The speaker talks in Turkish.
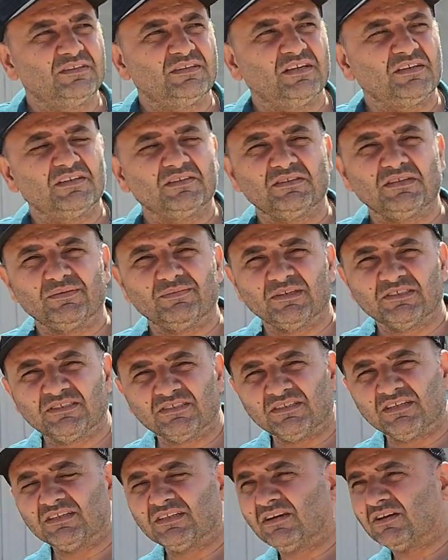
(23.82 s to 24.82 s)

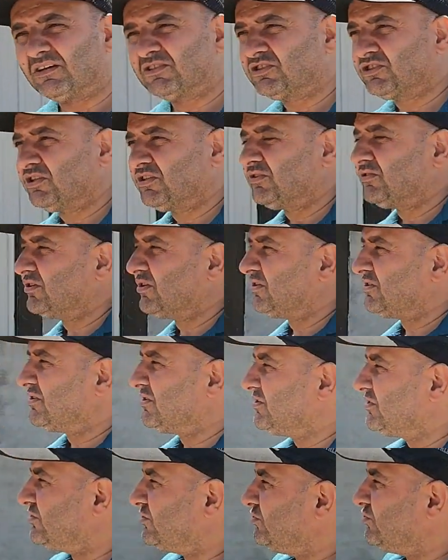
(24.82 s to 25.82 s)
derinlemesine de aşağı
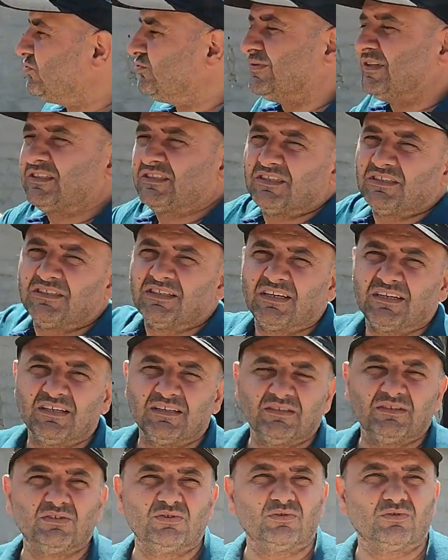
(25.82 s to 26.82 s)
yukarı 200 metre
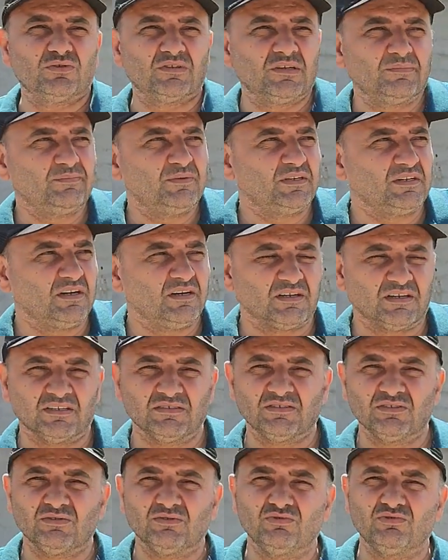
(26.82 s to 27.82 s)
derinliği olan bir
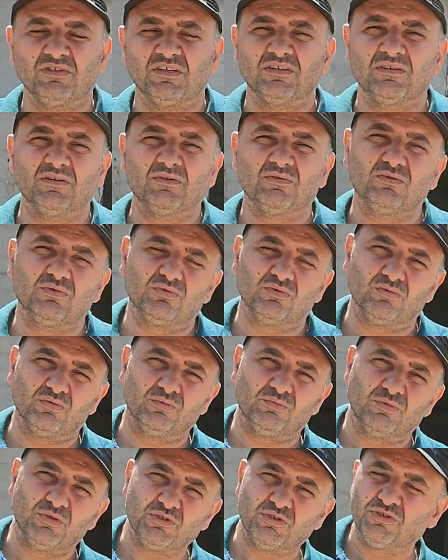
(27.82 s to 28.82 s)
arazinin üzerine
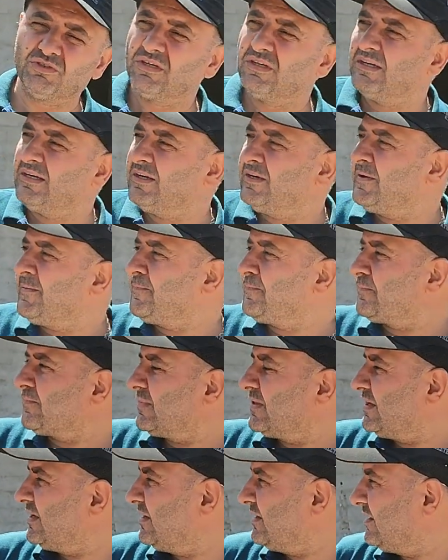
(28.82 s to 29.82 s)
kurulmuş
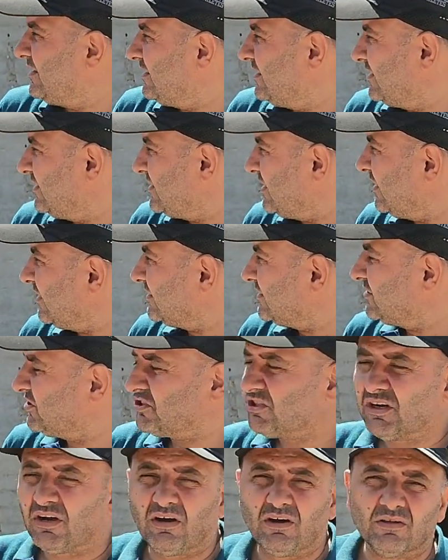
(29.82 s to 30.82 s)
e,
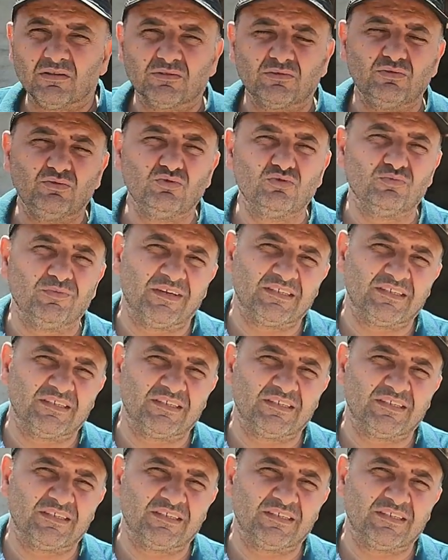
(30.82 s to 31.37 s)
yaklaşık 600